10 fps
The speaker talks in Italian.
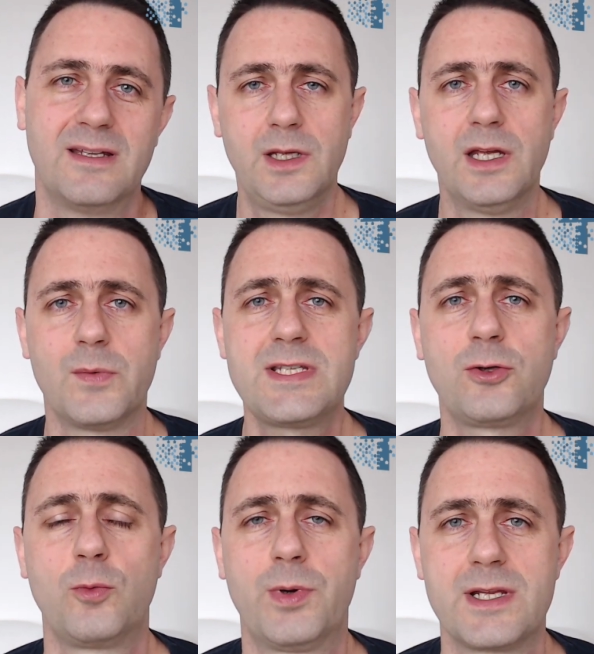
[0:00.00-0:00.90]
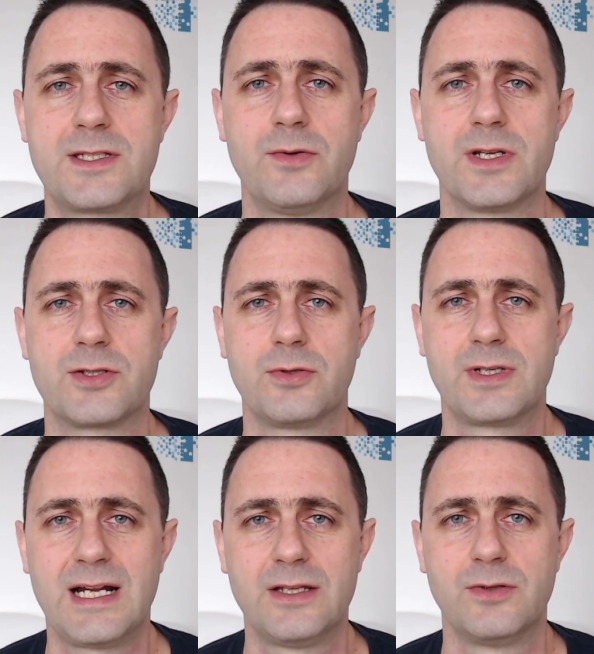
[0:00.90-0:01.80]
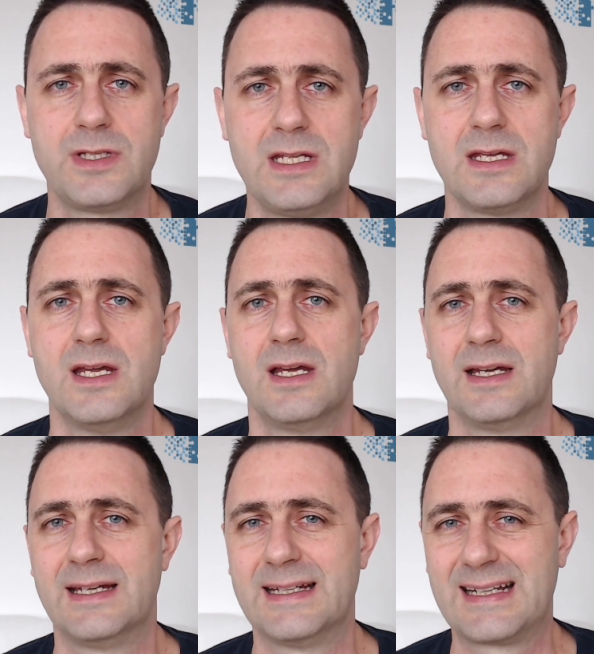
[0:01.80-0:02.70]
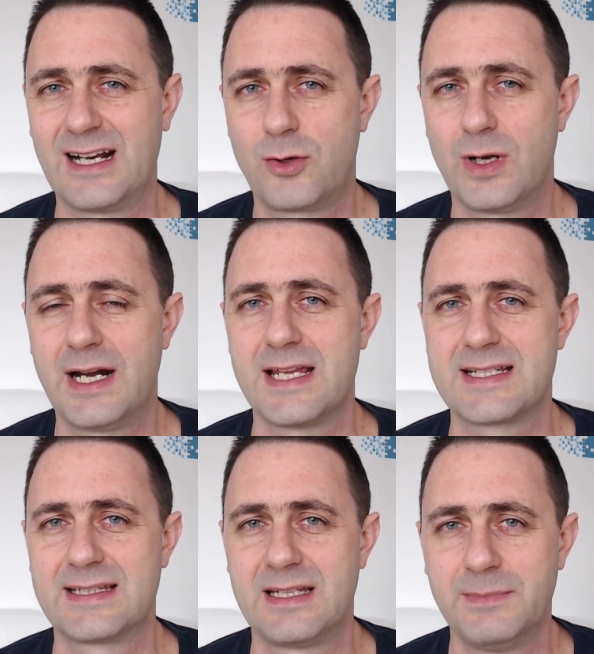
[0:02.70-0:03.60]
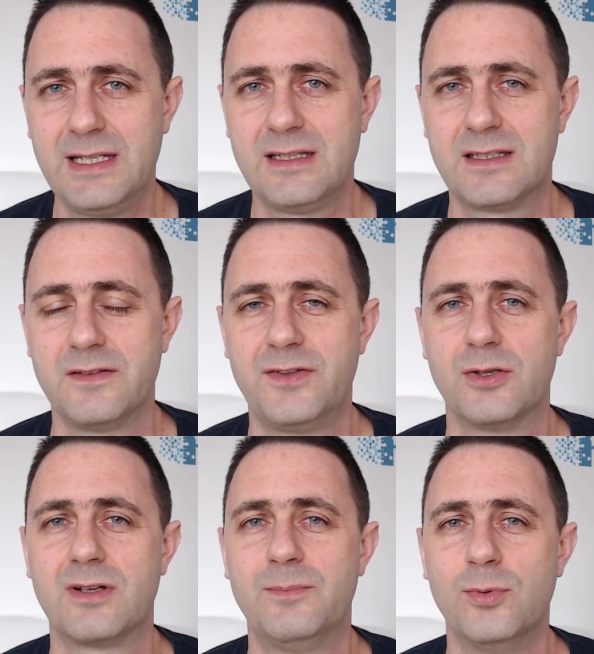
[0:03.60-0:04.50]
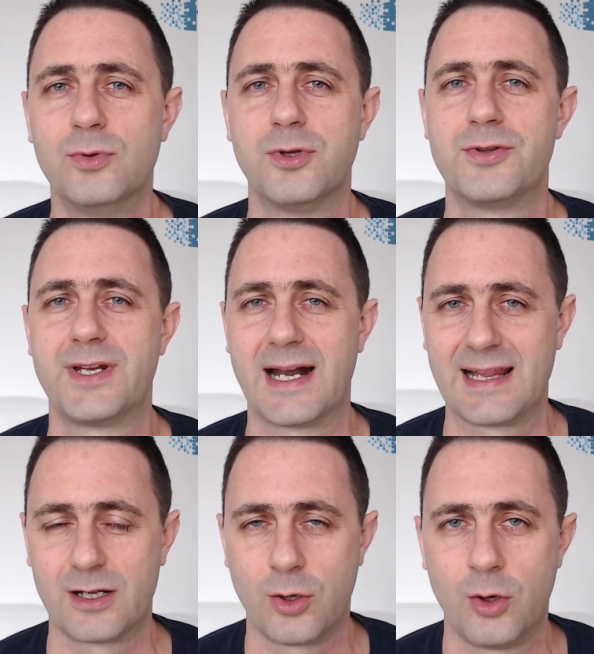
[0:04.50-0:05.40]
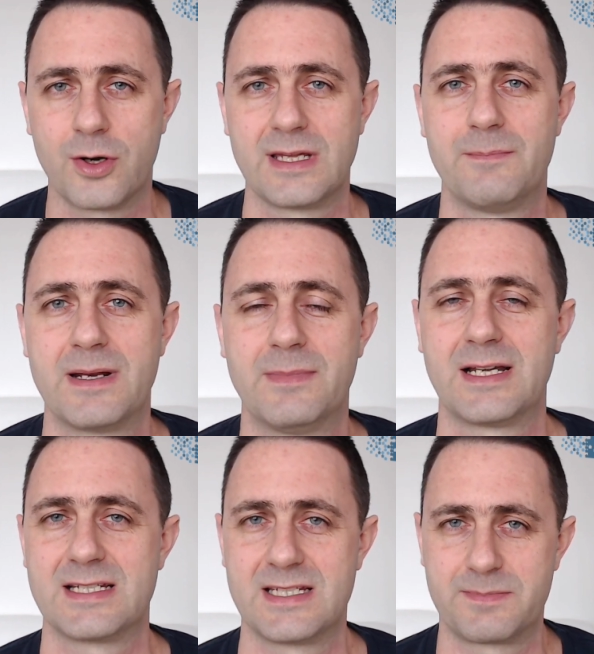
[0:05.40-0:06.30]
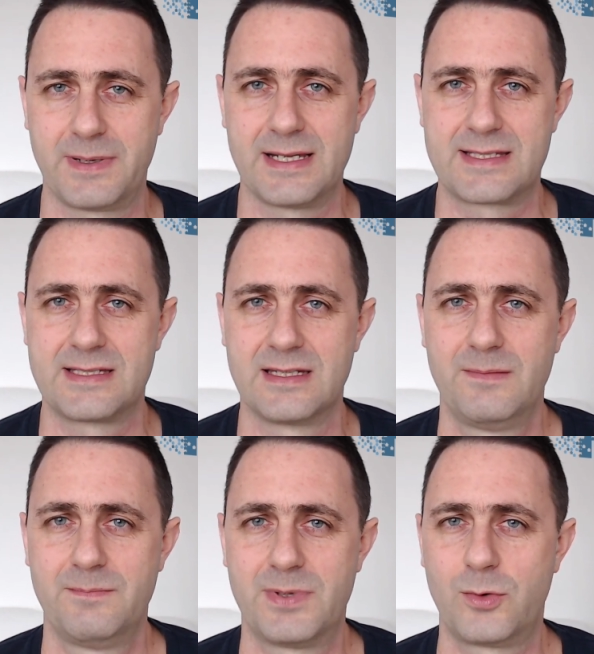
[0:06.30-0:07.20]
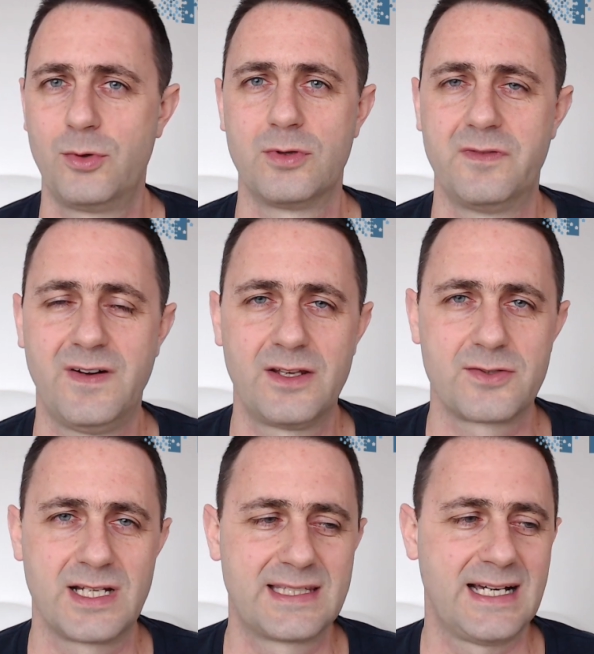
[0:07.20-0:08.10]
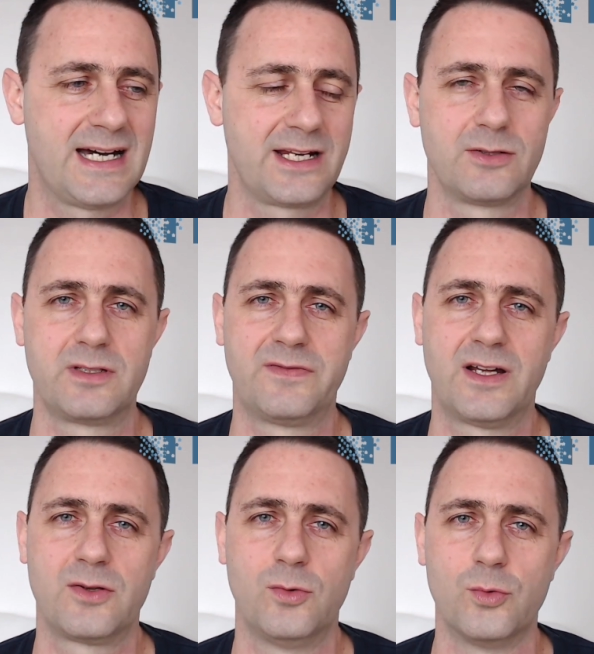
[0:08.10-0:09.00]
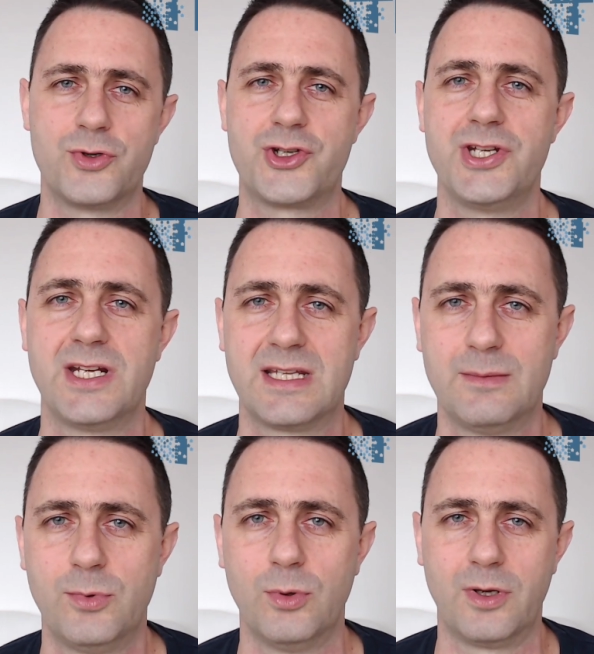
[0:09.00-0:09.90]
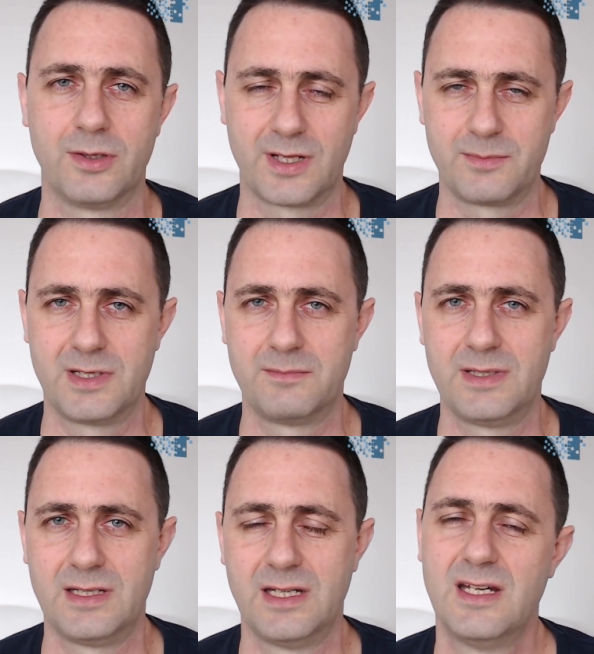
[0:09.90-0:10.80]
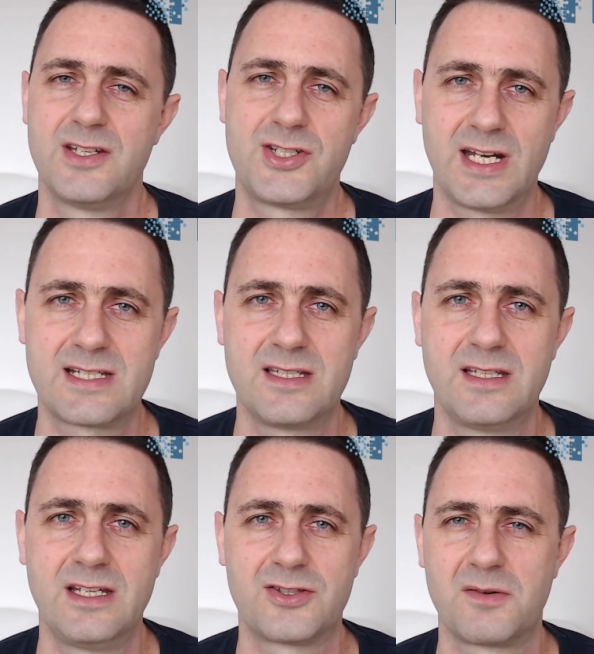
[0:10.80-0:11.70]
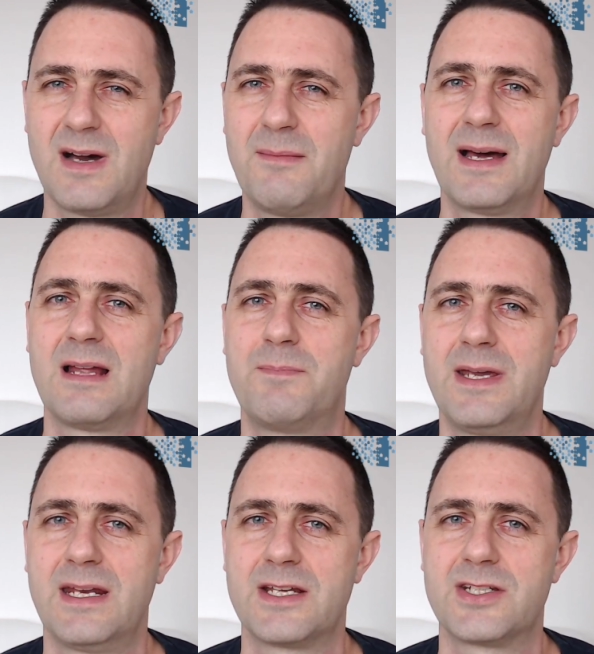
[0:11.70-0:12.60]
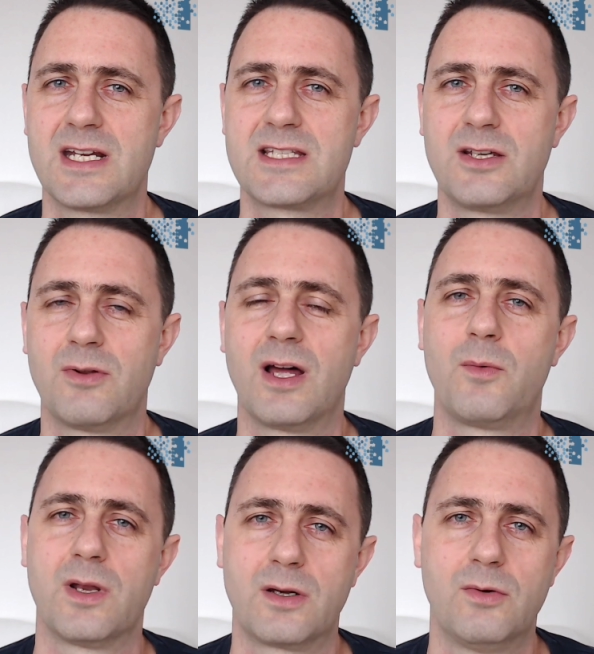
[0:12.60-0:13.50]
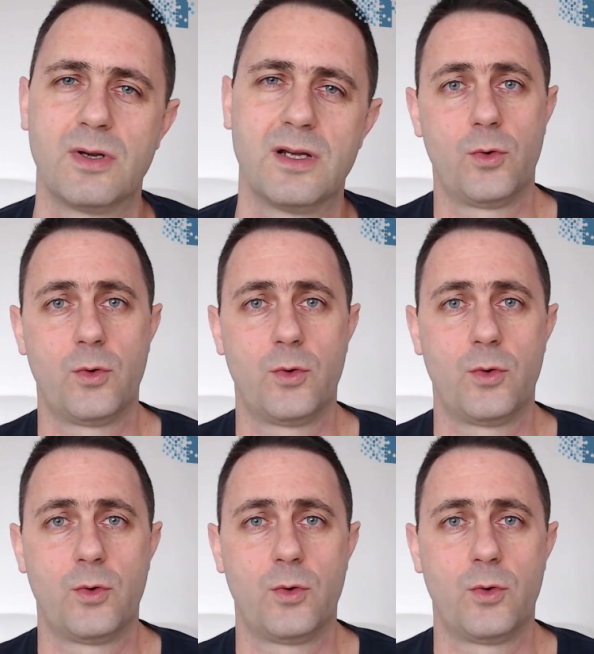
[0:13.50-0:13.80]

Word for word: E queste corporazioni sono in grado di eh, calcolare esattamente fino a che punto tirare la corda prima che si spezzi per cui non ti fanno saltare, non ti fanno uscire da Booking, da Airbnb, ci resti dentro, ma a malapena ci resti con l'acqua alla gola.